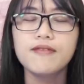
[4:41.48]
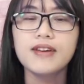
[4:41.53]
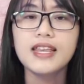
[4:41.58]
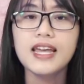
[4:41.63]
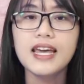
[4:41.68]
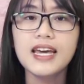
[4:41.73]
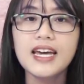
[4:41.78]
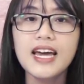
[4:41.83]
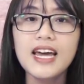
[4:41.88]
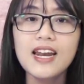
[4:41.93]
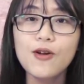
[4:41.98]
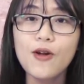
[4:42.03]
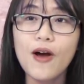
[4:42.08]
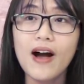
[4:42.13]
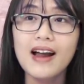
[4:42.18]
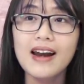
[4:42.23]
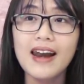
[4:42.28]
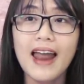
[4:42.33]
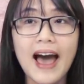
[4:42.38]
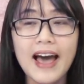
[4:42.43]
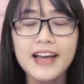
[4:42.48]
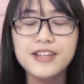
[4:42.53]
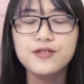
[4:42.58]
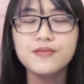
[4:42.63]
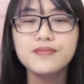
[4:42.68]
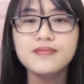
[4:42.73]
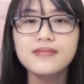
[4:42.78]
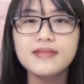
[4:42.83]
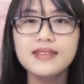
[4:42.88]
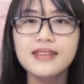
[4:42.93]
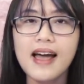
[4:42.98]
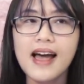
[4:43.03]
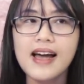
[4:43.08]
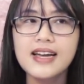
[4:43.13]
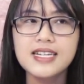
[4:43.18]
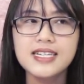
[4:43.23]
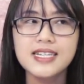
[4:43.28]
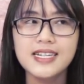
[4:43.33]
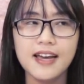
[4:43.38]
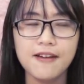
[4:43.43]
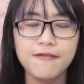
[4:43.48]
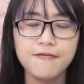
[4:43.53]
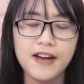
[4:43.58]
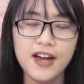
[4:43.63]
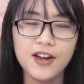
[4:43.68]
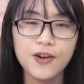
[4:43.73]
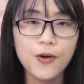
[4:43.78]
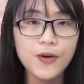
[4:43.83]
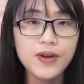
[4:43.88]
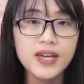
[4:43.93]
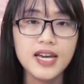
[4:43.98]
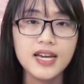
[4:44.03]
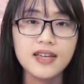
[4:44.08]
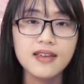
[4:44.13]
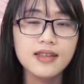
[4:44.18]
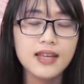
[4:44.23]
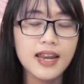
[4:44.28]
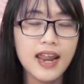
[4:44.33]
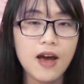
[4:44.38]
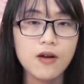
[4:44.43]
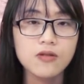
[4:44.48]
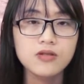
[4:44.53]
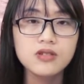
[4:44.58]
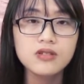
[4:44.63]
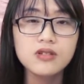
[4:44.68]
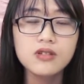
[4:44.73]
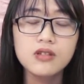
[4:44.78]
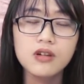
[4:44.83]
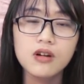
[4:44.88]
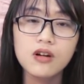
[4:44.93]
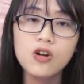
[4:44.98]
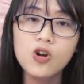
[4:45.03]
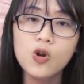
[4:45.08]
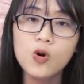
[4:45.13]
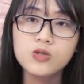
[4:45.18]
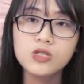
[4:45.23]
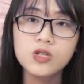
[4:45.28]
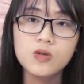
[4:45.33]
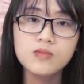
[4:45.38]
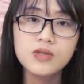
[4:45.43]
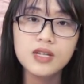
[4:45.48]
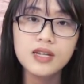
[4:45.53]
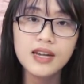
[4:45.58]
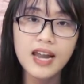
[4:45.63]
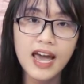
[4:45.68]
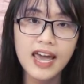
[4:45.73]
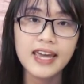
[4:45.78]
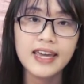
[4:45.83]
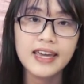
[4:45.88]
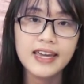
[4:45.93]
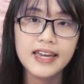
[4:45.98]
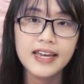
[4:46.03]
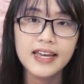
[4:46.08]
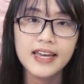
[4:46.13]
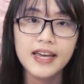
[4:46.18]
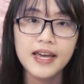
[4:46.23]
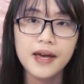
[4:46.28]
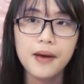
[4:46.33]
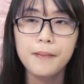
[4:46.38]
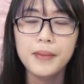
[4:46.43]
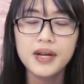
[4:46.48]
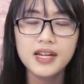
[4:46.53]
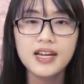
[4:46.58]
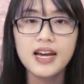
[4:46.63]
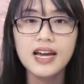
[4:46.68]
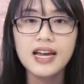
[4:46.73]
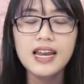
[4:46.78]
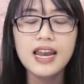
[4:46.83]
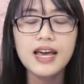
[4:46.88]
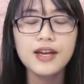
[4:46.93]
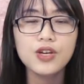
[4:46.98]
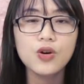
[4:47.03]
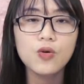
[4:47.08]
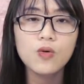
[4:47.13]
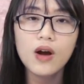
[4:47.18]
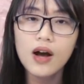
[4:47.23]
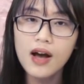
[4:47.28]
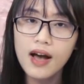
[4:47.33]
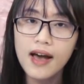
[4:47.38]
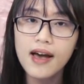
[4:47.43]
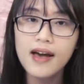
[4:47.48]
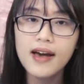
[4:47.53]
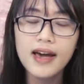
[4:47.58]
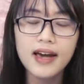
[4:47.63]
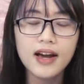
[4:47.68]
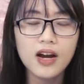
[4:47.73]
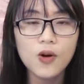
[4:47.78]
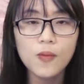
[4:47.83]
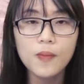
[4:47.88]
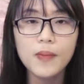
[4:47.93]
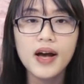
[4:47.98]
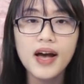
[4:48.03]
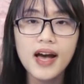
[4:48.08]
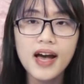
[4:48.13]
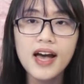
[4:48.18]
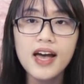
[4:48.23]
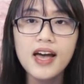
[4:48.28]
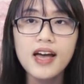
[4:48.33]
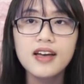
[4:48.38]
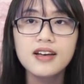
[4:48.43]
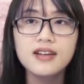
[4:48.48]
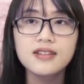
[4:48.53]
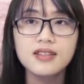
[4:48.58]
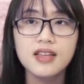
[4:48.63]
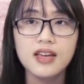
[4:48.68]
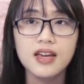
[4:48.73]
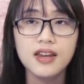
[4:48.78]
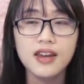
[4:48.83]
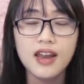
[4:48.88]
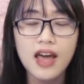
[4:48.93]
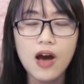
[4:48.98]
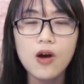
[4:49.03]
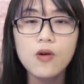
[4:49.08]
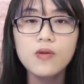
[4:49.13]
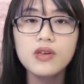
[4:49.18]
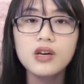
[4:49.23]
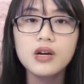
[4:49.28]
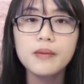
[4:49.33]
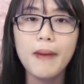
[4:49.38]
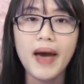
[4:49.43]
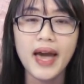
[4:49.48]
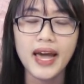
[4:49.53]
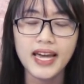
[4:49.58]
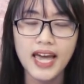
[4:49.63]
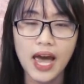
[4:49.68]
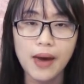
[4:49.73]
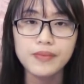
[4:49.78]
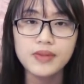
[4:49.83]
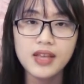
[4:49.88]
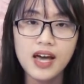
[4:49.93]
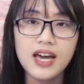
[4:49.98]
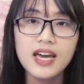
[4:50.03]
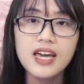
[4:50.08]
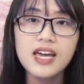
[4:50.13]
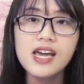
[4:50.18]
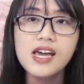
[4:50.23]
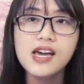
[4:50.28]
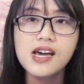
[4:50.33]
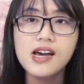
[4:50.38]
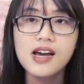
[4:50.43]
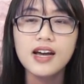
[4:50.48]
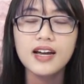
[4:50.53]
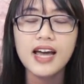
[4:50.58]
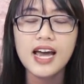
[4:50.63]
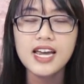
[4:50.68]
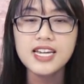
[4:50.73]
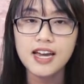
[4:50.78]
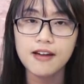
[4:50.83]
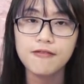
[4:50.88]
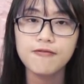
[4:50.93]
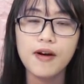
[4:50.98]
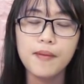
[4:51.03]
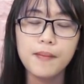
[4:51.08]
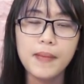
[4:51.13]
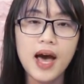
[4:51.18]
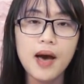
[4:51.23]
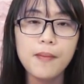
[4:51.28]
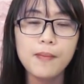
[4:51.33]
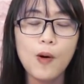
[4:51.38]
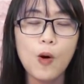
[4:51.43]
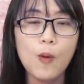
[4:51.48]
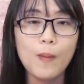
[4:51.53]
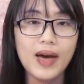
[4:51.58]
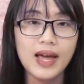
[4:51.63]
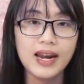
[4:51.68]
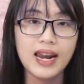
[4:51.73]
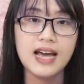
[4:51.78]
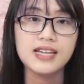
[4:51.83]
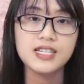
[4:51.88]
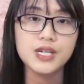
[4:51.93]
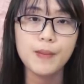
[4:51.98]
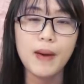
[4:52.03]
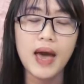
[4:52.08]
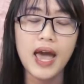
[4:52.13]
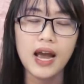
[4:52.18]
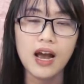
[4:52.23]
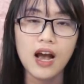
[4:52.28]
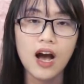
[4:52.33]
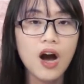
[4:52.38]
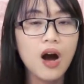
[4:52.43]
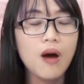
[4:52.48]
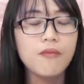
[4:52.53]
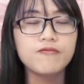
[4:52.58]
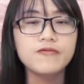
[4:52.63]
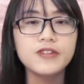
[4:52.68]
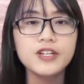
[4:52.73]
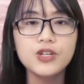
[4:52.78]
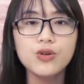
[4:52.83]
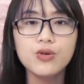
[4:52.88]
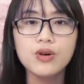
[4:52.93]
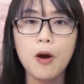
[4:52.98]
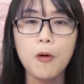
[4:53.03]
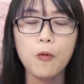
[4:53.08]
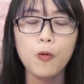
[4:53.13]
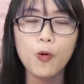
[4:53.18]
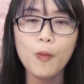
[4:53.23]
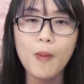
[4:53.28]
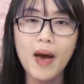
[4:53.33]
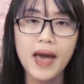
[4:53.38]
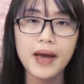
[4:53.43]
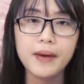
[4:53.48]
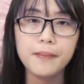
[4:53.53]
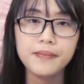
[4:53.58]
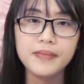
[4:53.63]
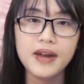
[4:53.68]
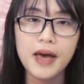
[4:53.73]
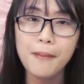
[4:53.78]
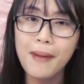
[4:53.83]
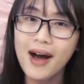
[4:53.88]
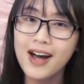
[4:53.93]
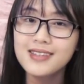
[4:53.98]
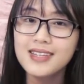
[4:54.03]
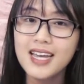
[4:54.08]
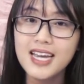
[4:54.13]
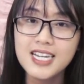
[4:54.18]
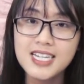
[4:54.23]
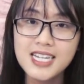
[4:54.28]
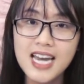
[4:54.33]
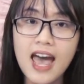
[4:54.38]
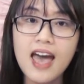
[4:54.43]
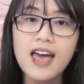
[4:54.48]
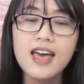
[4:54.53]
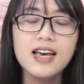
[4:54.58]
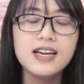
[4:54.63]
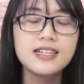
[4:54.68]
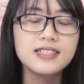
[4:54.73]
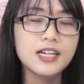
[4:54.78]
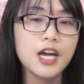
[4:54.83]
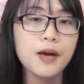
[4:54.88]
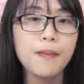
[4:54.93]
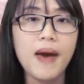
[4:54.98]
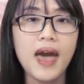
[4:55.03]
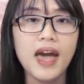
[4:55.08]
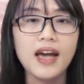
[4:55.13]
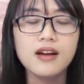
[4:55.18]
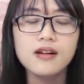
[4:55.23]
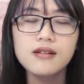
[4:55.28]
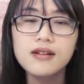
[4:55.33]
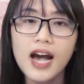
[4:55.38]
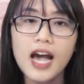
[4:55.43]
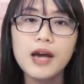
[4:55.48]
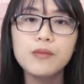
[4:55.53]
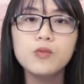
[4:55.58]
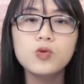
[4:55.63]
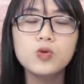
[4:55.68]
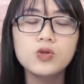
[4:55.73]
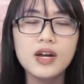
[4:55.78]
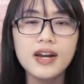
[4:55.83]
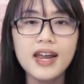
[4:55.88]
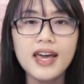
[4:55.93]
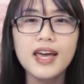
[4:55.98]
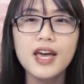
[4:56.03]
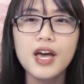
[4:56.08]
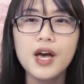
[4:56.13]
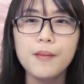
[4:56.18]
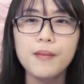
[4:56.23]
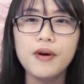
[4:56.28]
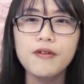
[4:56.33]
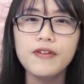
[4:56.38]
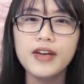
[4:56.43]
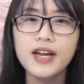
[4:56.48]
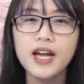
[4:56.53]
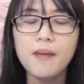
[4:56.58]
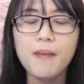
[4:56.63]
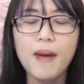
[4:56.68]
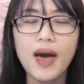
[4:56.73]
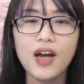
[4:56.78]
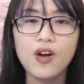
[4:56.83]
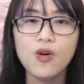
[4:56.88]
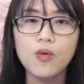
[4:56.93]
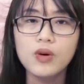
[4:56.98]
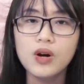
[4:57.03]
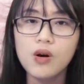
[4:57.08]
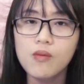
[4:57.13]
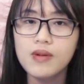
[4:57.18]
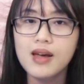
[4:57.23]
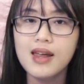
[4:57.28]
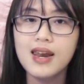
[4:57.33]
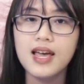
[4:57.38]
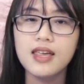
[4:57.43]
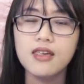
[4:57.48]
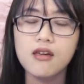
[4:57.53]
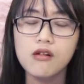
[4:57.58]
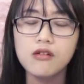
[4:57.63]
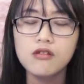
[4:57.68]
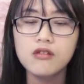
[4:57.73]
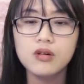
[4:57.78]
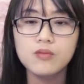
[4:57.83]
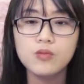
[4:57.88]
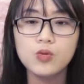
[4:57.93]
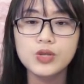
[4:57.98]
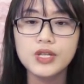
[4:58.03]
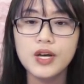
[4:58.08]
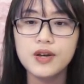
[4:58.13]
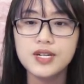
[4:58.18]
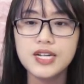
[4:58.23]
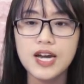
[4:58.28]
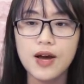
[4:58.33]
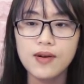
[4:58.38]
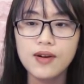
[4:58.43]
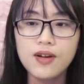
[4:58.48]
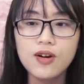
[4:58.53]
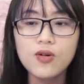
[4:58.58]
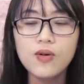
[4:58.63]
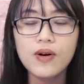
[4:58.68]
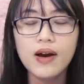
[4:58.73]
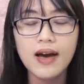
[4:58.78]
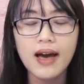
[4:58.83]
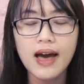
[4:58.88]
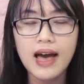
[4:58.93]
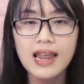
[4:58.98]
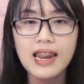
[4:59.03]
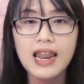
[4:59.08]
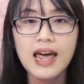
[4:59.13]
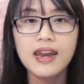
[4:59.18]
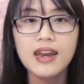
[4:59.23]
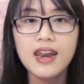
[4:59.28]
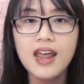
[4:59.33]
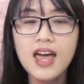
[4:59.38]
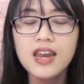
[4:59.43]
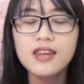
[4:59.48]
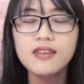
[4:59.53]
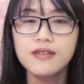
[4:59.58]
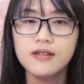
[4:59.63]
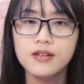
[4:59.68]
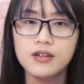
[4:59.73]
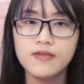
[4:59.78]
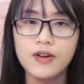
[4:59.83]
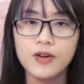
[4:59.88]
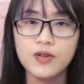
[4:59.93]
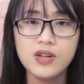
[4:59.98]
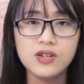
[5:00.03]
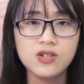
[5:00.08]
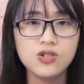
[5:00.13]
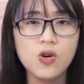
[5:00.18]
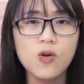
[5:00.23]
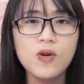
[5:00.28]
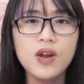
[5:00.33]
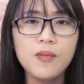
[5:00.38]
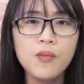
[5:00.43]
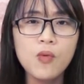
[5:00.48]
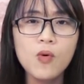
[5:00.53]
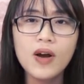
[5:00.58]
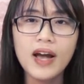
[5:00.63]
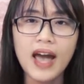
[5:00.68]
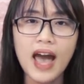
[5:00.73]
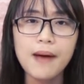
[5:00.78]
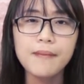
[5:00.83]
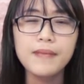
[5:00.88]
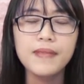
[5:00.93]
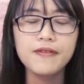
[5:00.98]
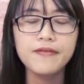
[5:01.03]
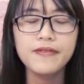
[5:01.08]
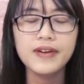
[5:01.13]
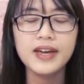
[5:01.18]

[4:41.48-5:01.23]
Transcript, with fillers: Vậy thì kết luận lại chúng ta sẽ phải đối diện như thế nào trước những luồng thông tin này? Mình nghĩ là dù có ế hay không ế thì nếu như bạn cảm thấy cái sản phẩm mà Apple mang lại cho bạn hợp với nhu cầu của bạn để bỏ tiền ra thì các bạn cứ hãy mua nó đi bởi vì các bạn cũng không nên là những người mua theo trào lưu hay là nên dựa vào doanh số để mua cả bởi